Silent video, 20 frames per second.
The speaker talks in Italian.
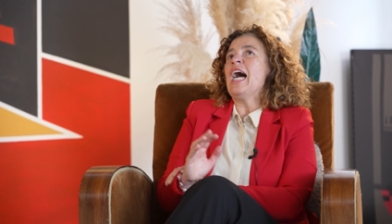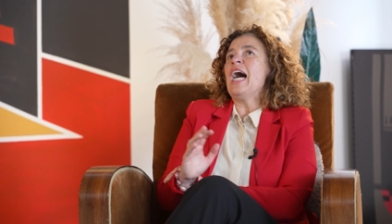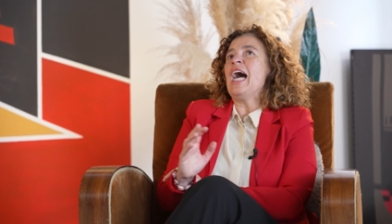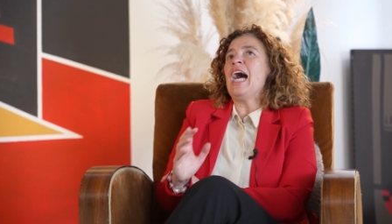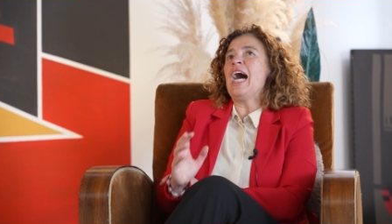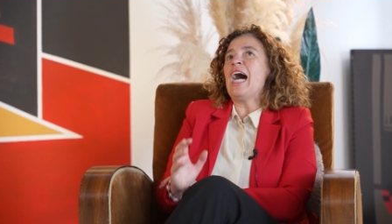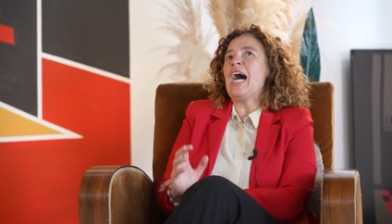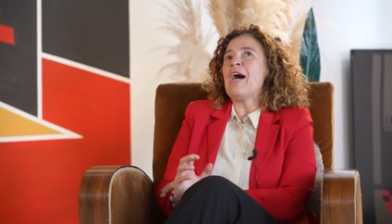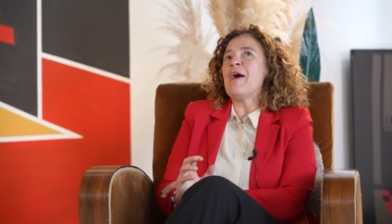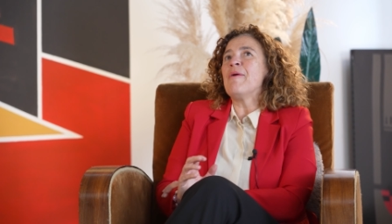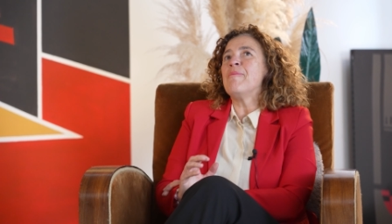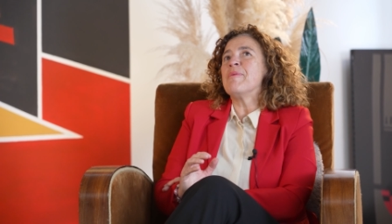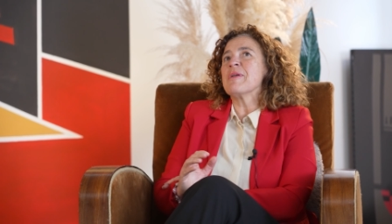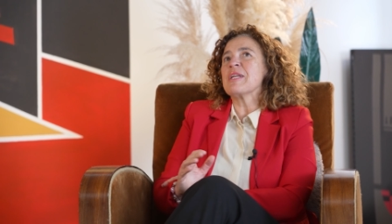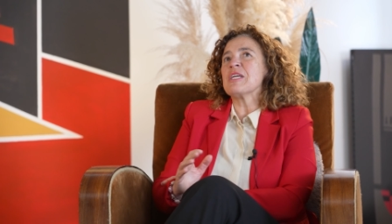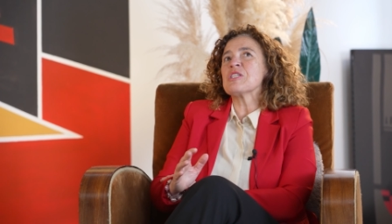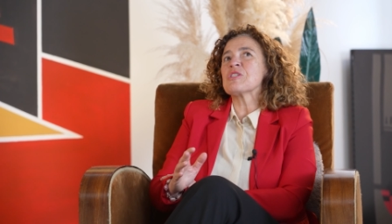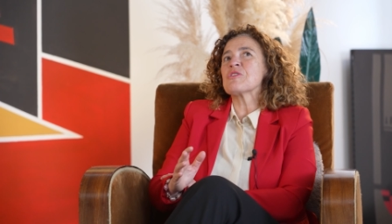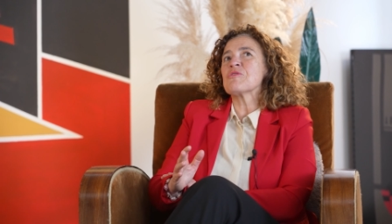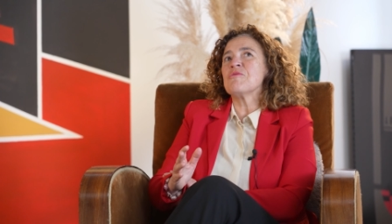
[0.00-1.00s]
ha
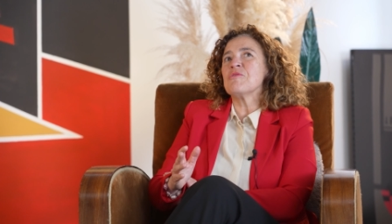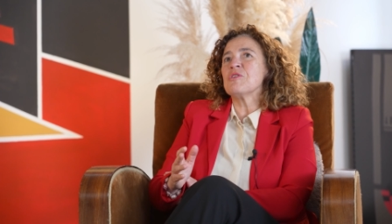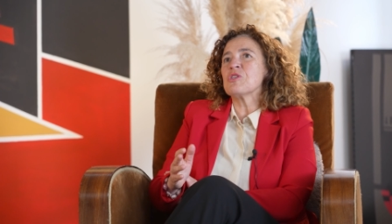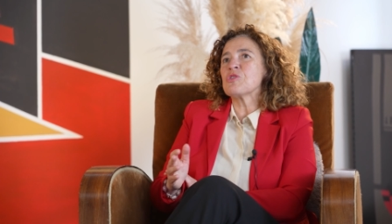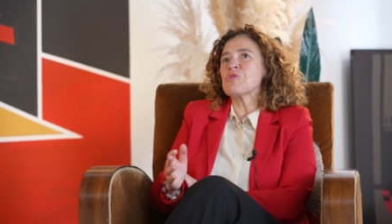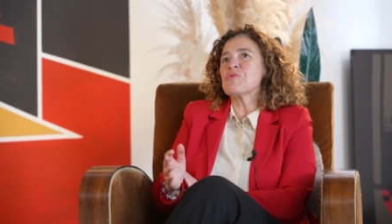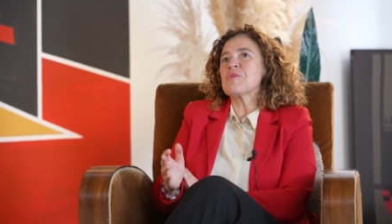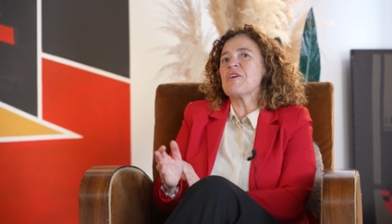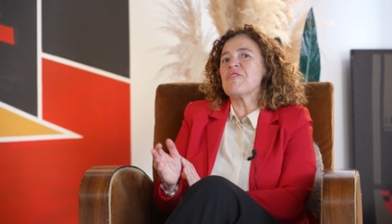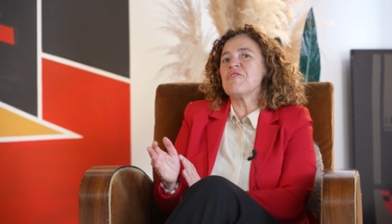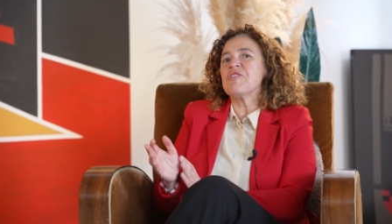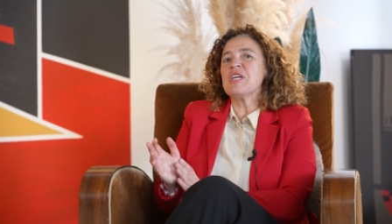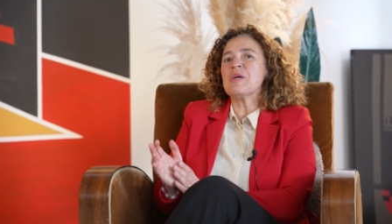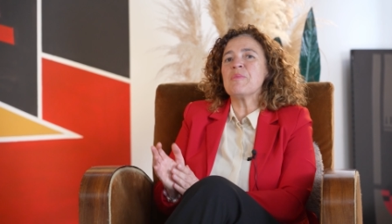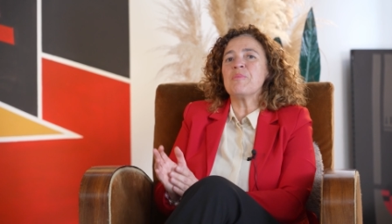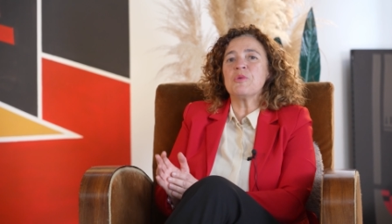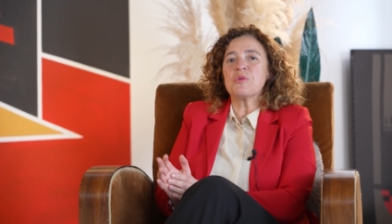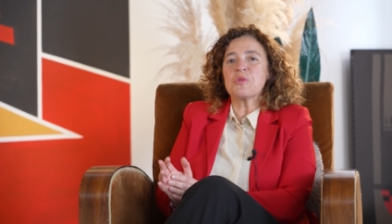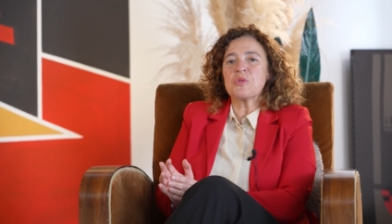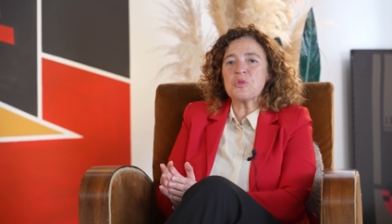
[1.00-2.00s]
preso invece una via
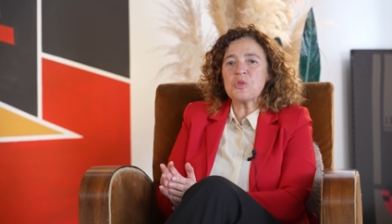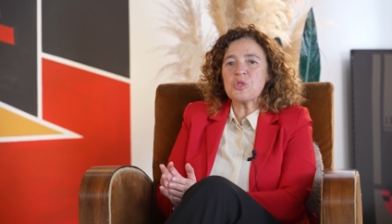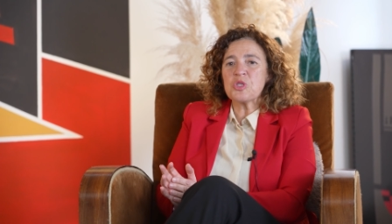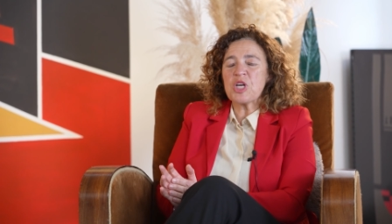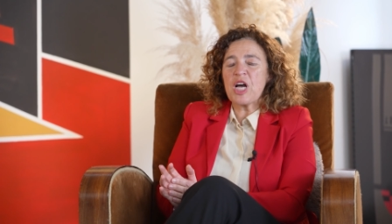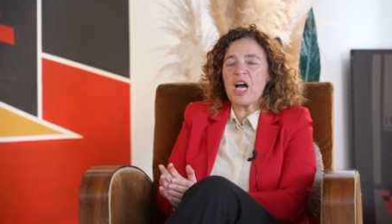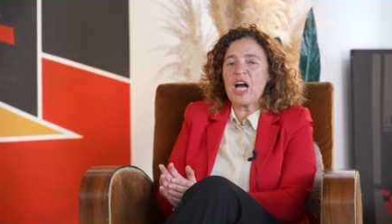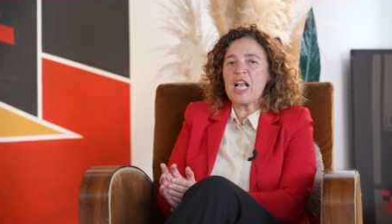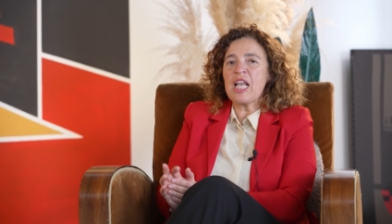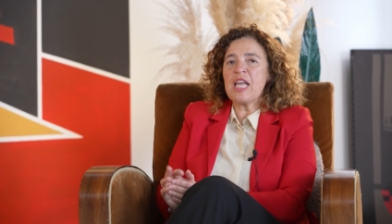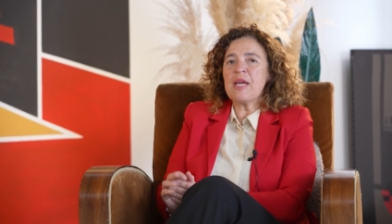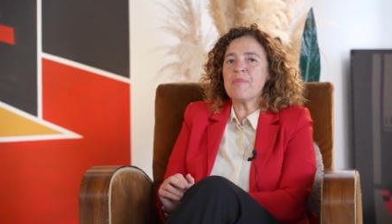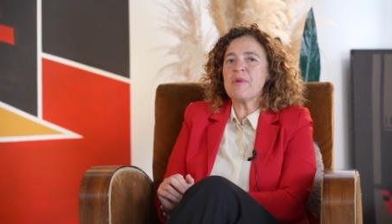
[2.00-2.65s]
più sociale,